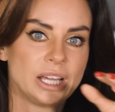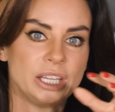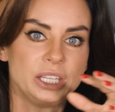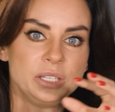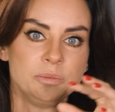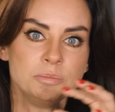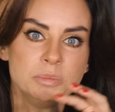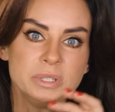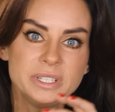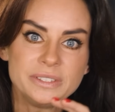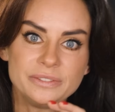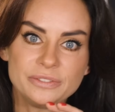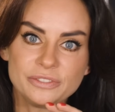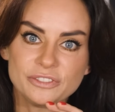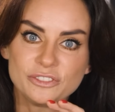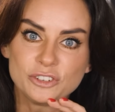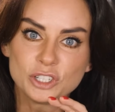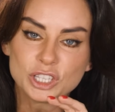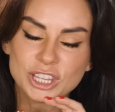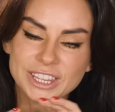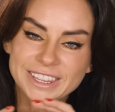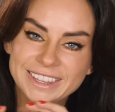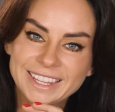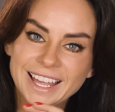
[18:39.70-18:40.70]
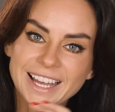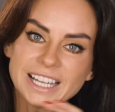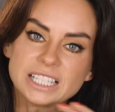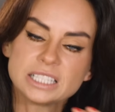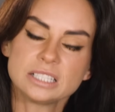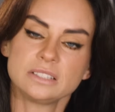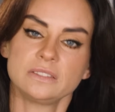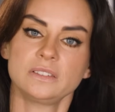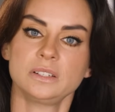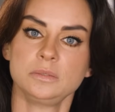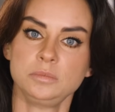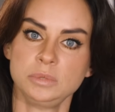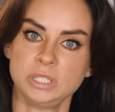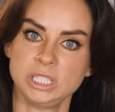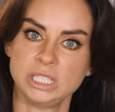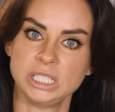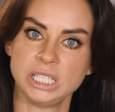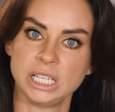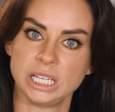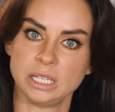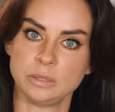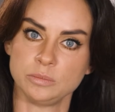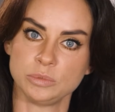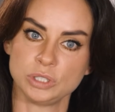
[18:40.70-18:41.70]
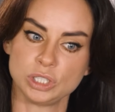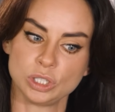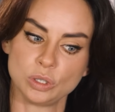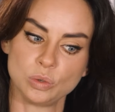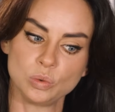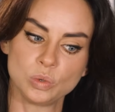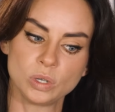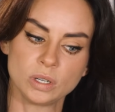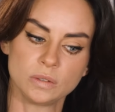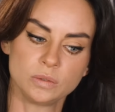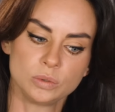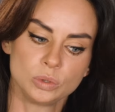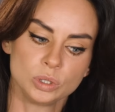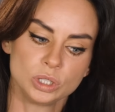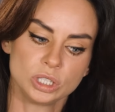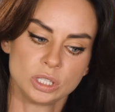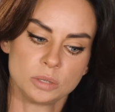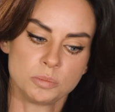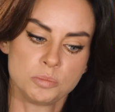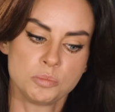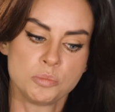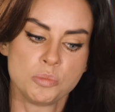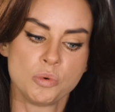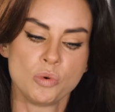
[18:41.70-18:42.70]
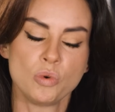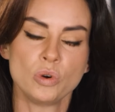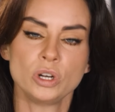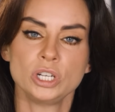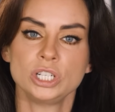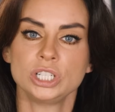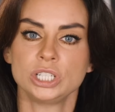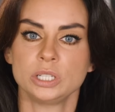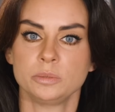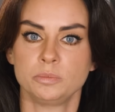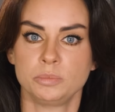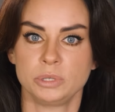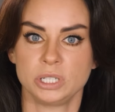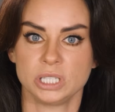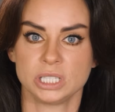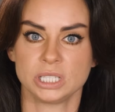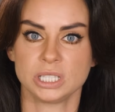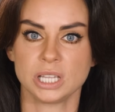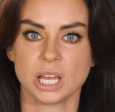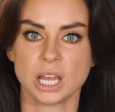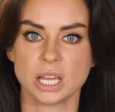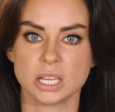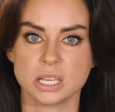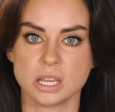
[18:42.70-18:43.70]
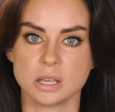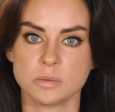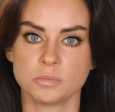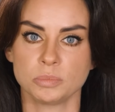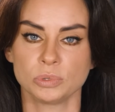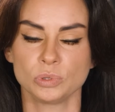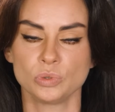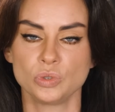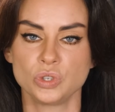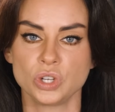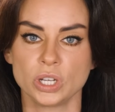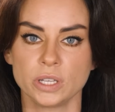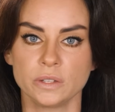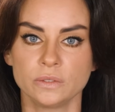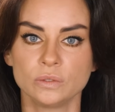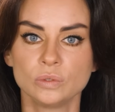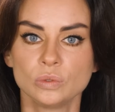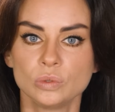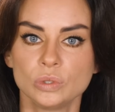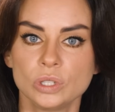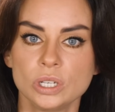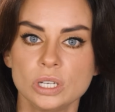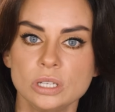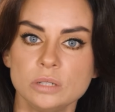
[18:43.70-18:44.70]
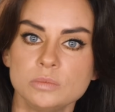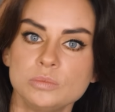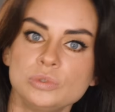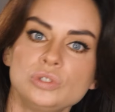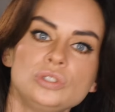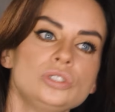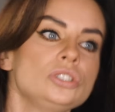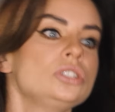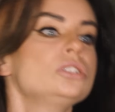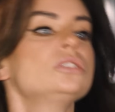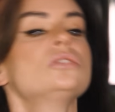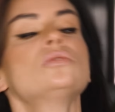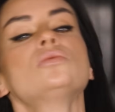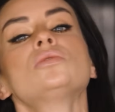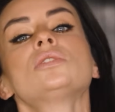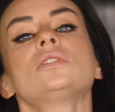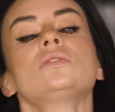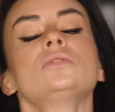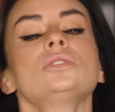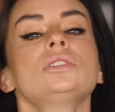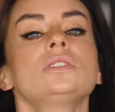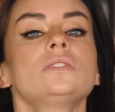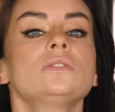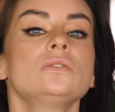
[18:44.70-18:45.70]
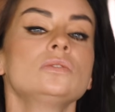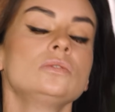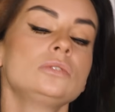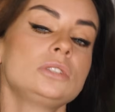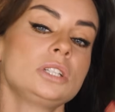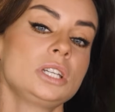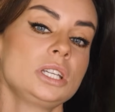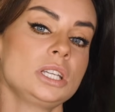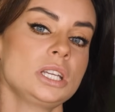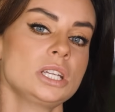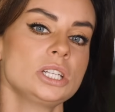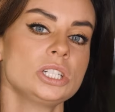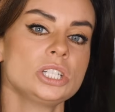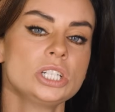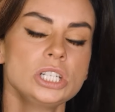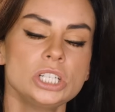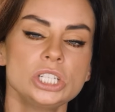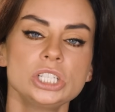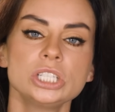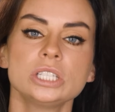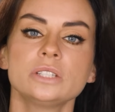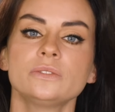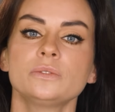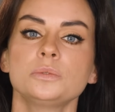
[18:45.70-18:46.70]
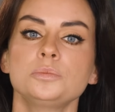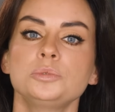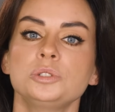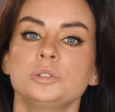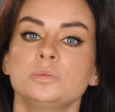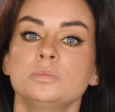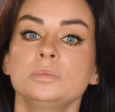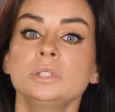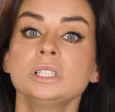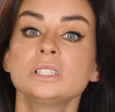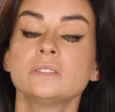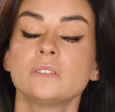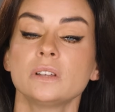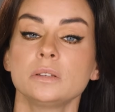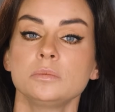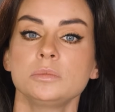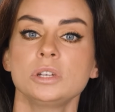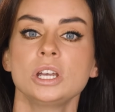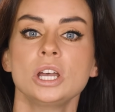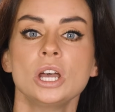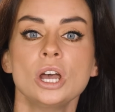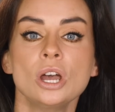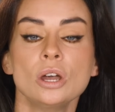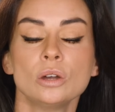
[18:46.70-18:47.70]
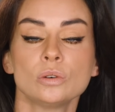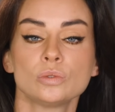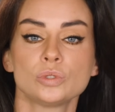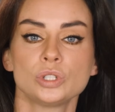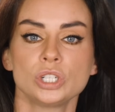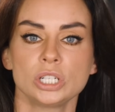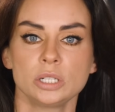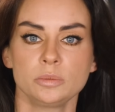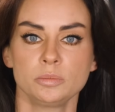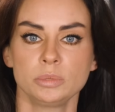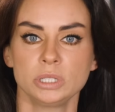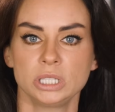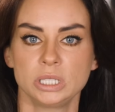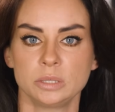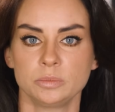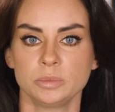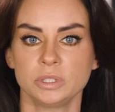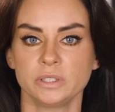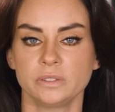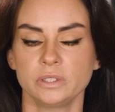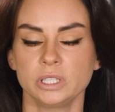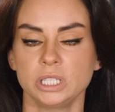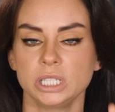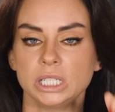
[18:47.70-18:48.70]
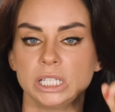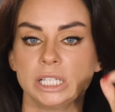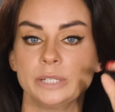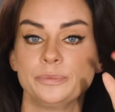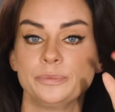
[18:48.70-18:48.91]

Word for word: И мы вот так с вами делимся. У кого-то больше признания получает внутренний мужчина, у кого-то внутренняя женщина. В общем, мы с вами уже об этом говорили.